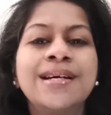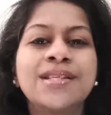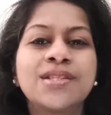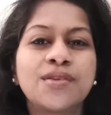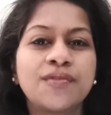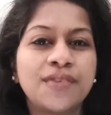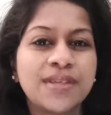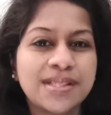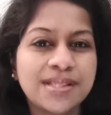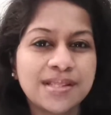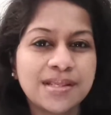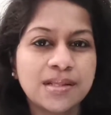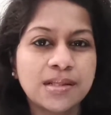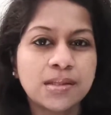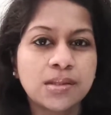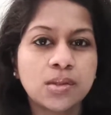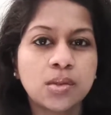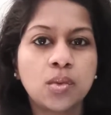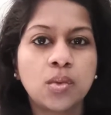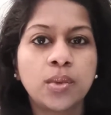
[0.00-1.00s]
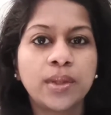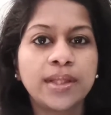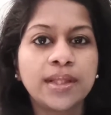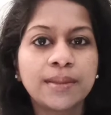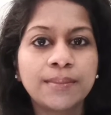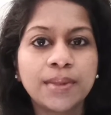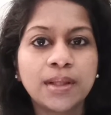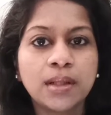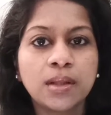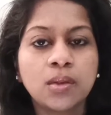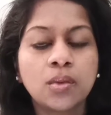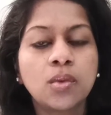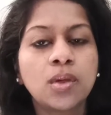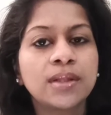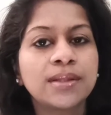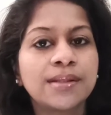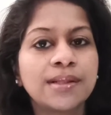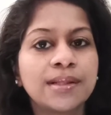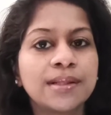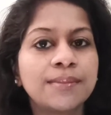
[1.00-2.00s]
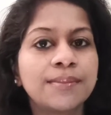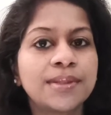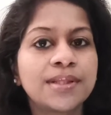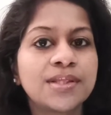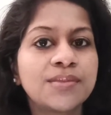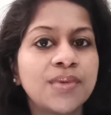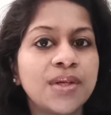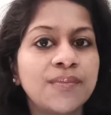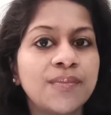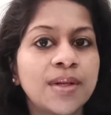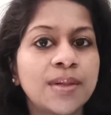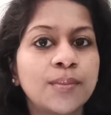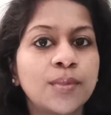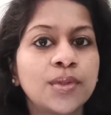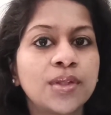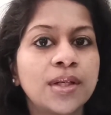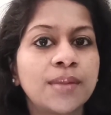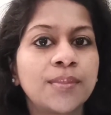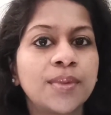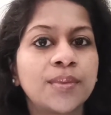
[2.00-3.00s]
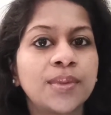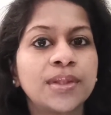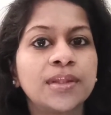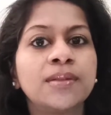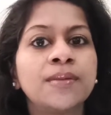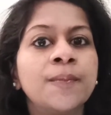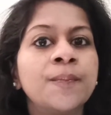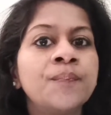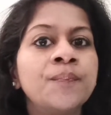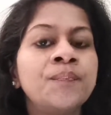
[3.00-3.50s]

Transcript: ஸோ ஃபஸினஸ் இருக்கும் இந்த மாதிரி இருக்கும் அதனால தான் ப்ரெஸ் ஃபீட் பண்ணும்போது நம்ம வந்து